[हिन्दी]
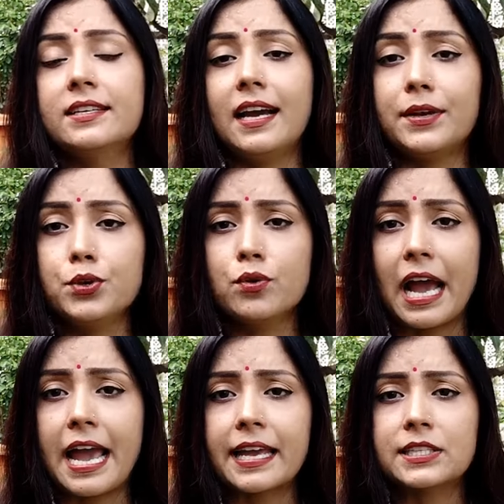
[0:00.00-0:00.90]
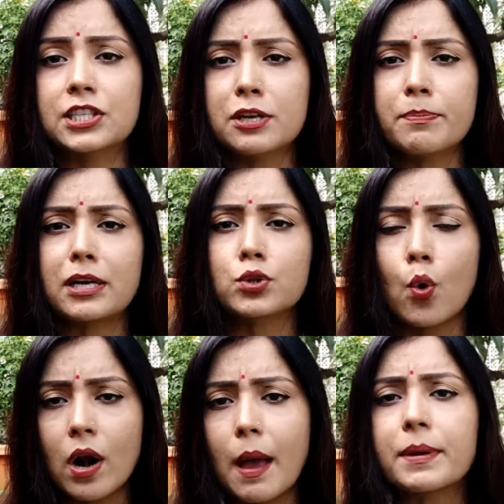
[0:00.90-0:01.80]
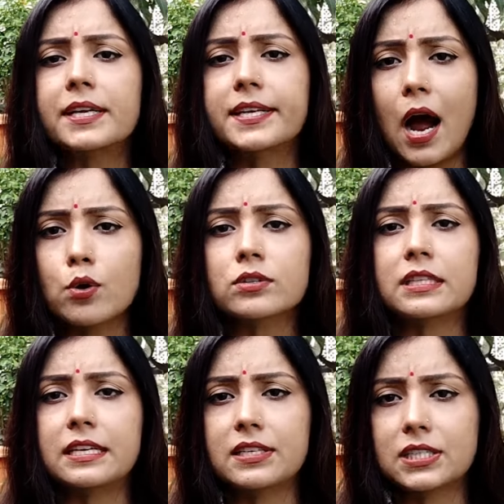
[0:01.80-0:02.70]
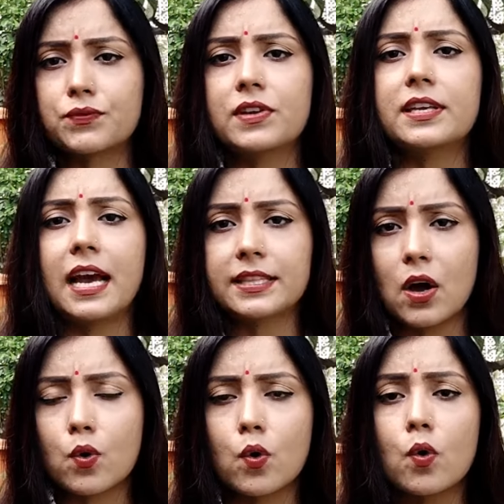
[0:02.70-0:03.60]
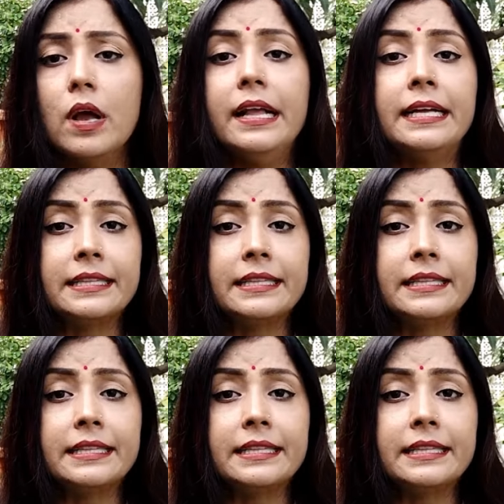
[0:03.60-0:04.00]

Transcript: या यूं कहे कि जिन पर थोड़ा भी डाउट तेजस्वी यादव को